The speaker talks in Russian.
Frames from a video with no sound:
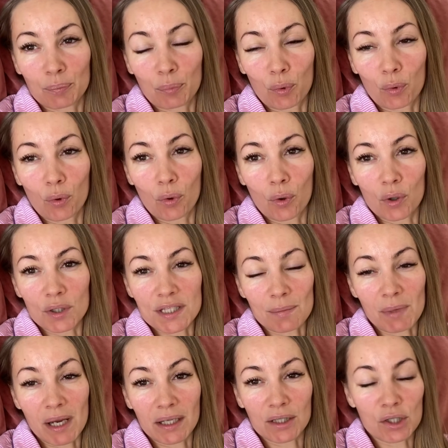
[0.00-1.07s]
по
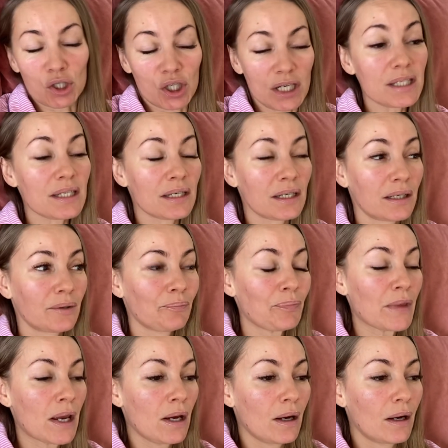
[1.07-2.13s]
семейной жизни.
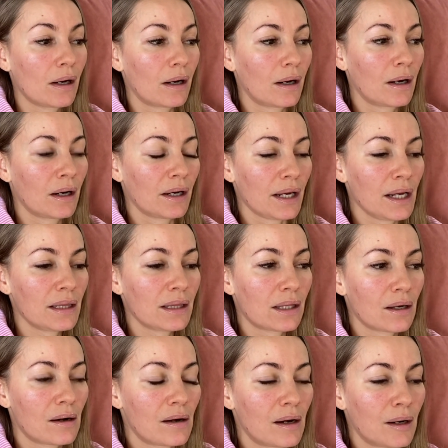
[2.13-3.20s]
А,
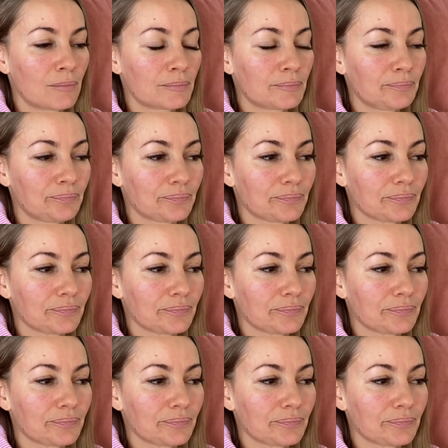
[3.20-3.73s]
это